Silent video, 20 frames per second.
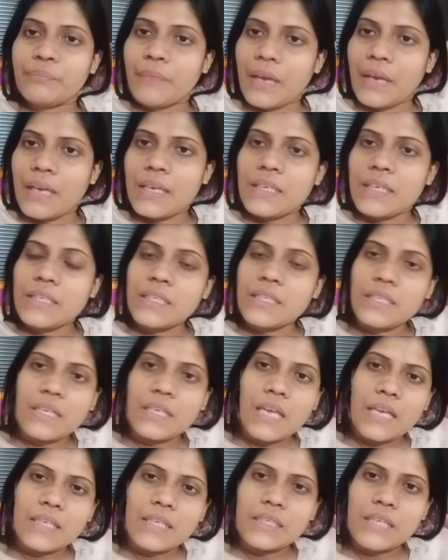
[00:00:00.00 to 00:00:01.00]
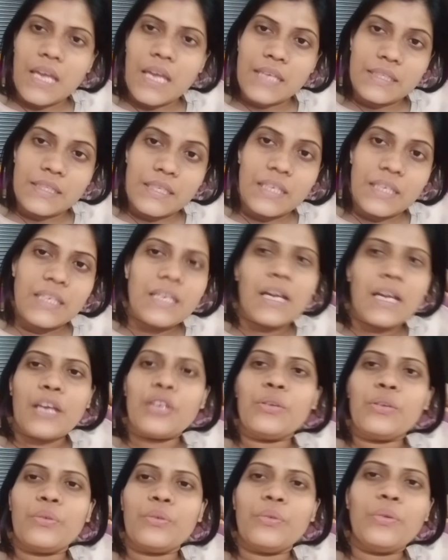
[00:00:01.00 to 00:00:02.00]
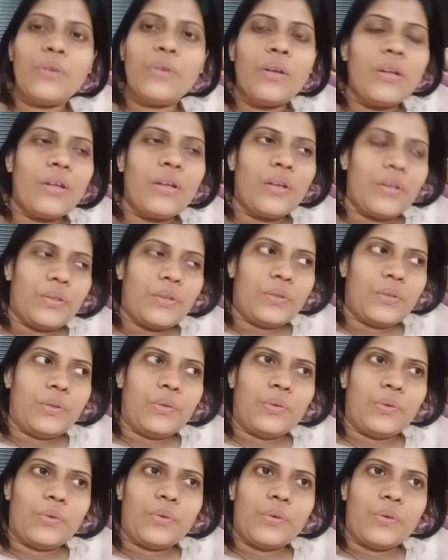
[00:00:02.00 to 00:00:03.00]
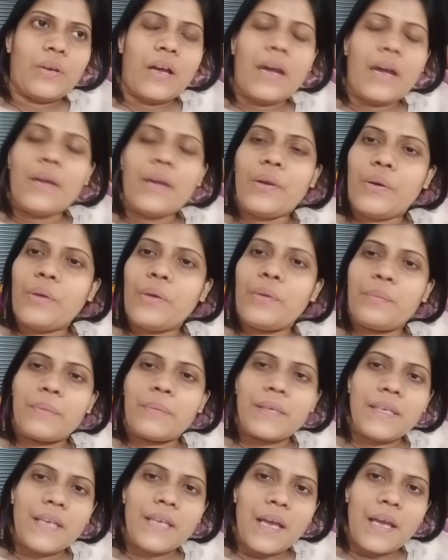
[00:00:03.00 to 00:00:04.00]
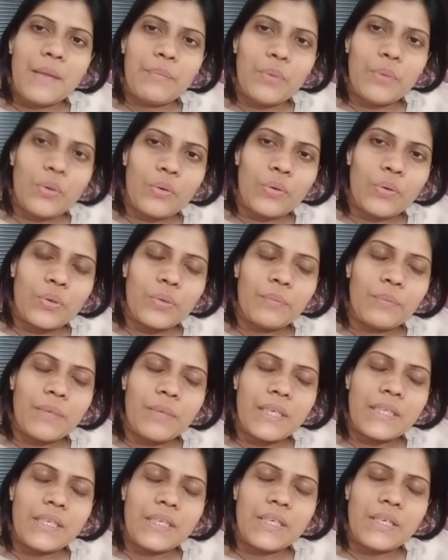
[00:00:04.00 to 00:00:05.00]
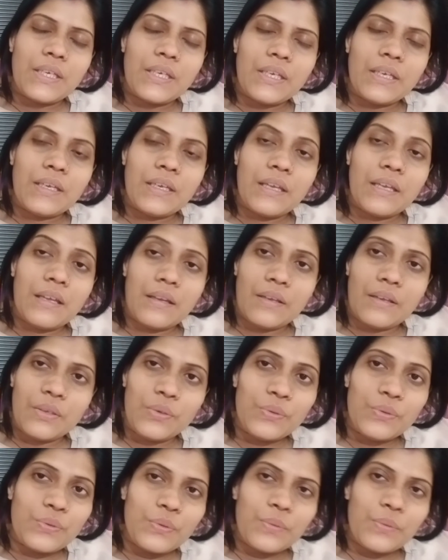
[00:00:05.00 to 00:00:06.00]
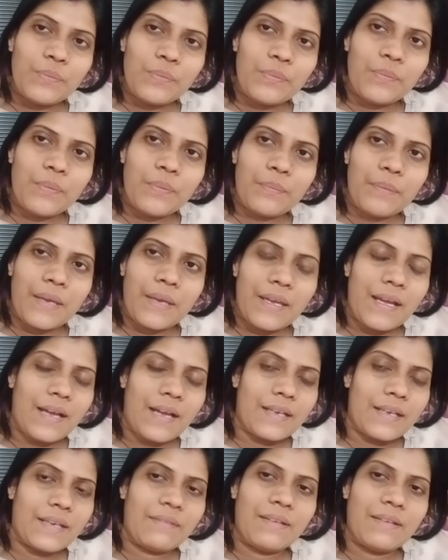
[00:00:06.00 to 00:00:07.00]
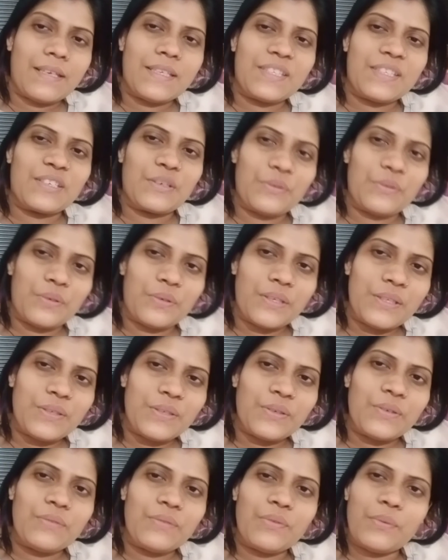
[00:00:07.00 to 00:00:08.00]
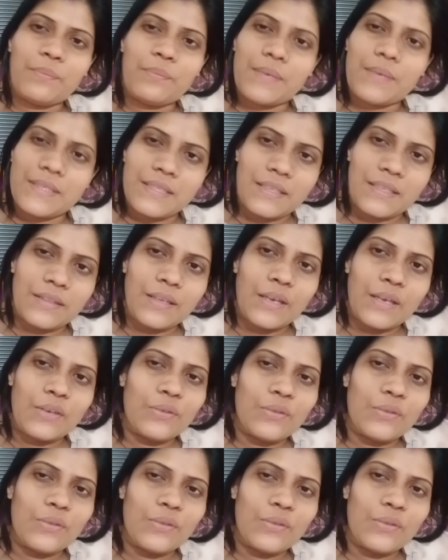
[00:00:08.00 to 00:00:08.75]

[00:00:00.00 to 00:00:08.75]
मैं ए, ए, ऐसे ही आई हूँ तो आई होप कि आप लोगों को मेरी ये यूट्यूब पे आने वाली स्टोरी जो है वो पसंद आई